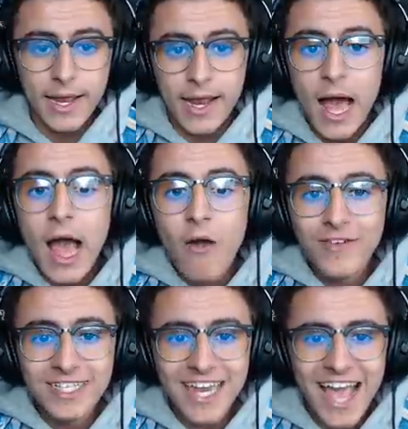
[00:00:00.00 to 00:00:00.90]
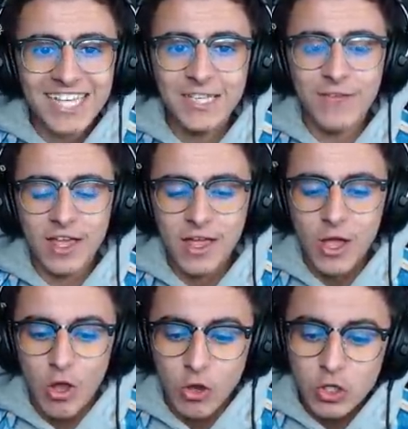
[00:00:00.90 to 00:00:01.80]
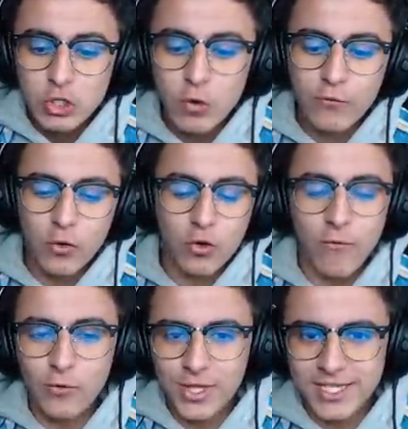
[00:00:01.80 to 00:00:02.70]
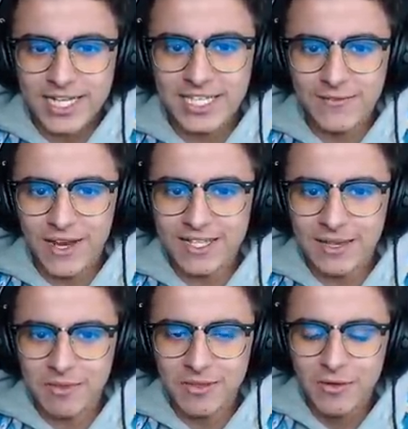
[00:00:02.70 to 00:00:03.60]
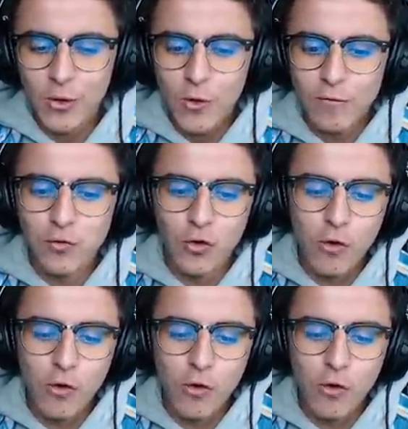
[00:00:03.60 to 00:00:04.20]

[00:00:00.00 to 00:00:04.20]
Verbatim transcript: Et là, en fait, il est activé. Sauf que quand vous le désactivez les amis, vous